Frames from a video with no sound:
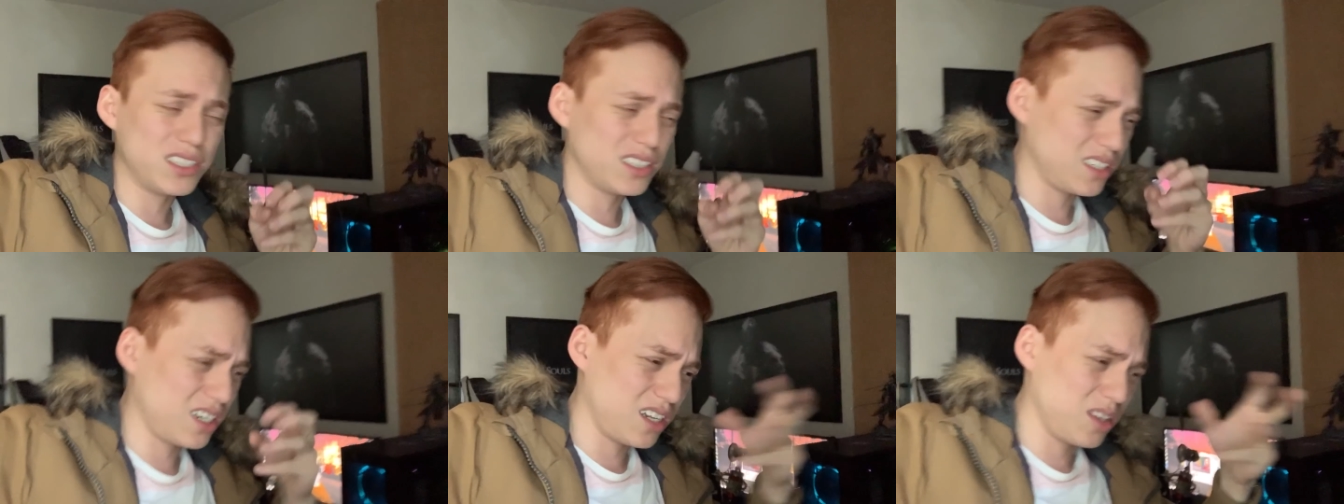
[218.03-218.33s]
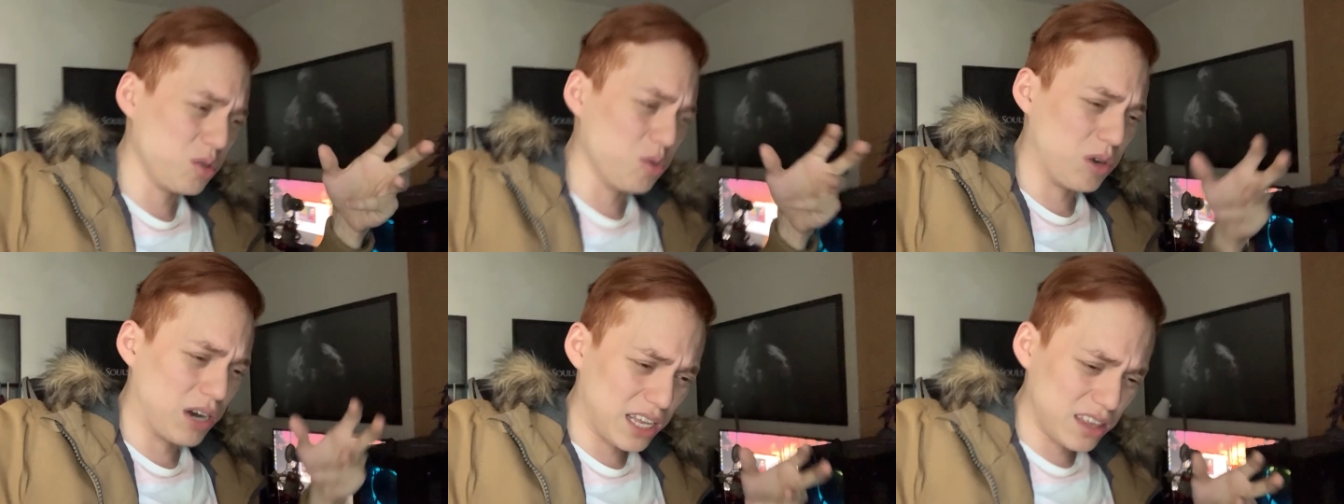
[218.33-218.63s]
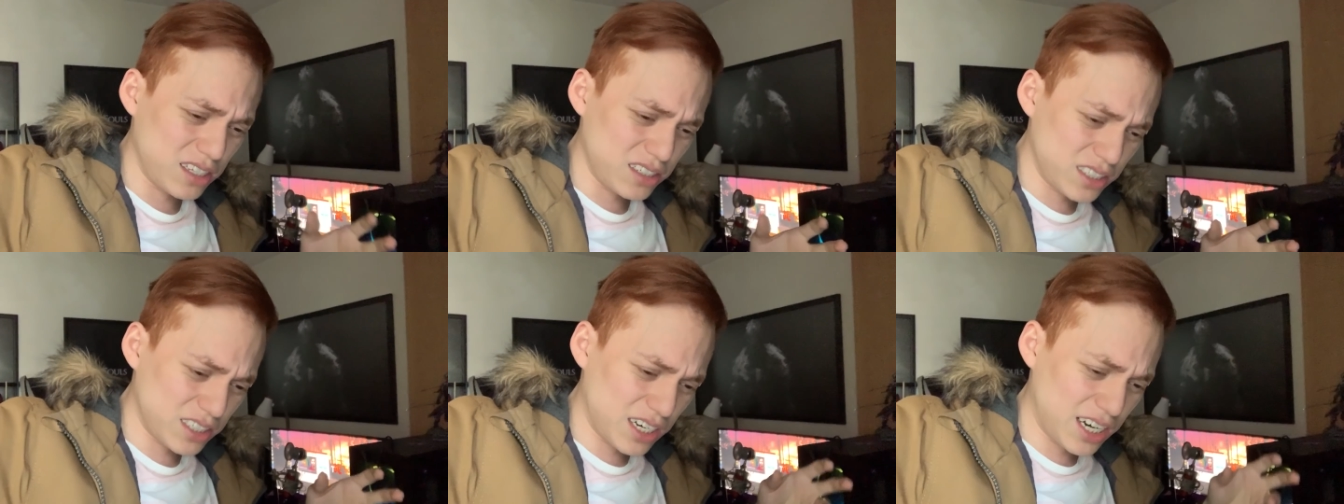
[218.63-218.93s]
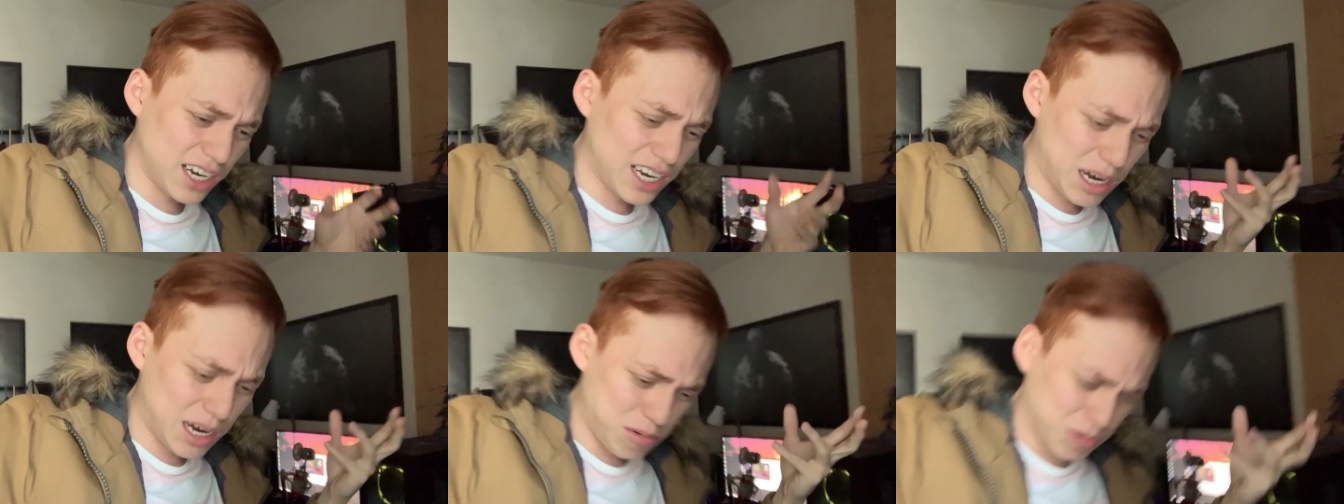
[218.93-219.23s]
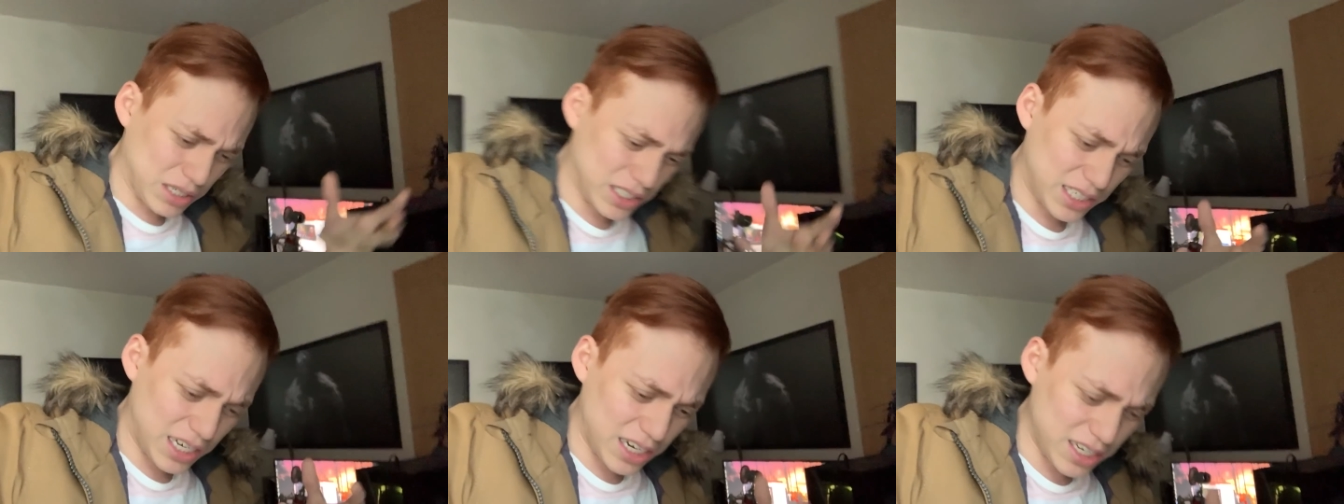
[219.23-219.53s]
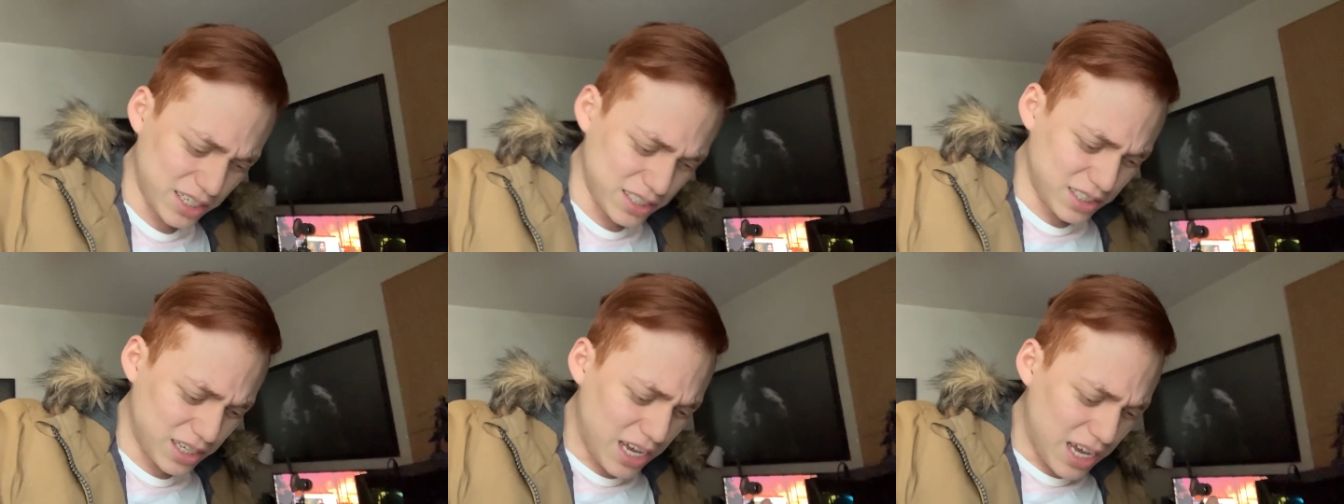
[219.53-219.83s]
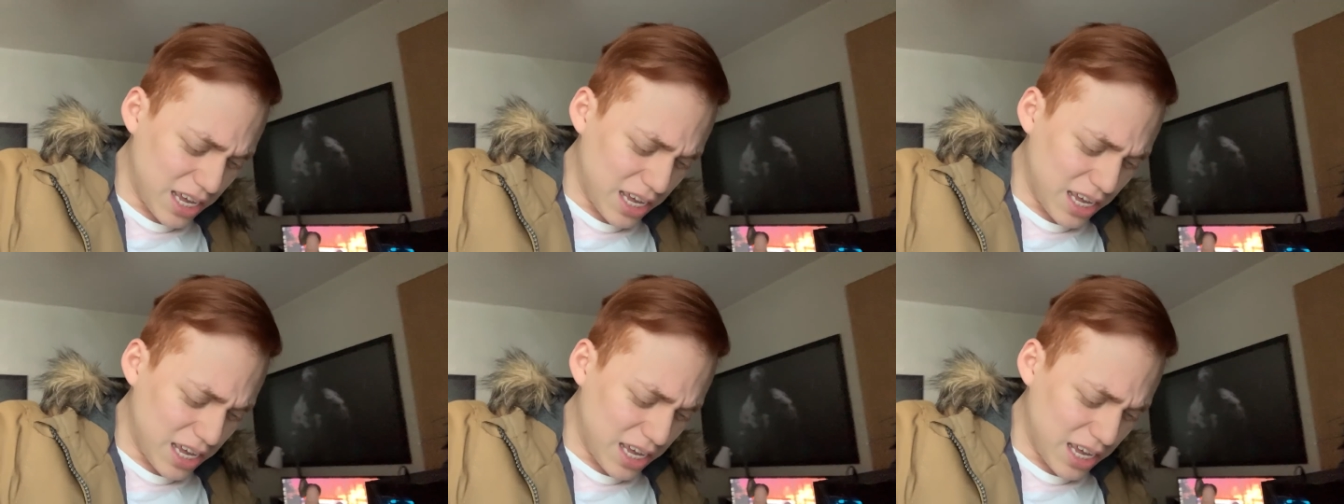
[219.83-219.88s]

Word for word: tienen Ducatis, tienen Kawasaki's,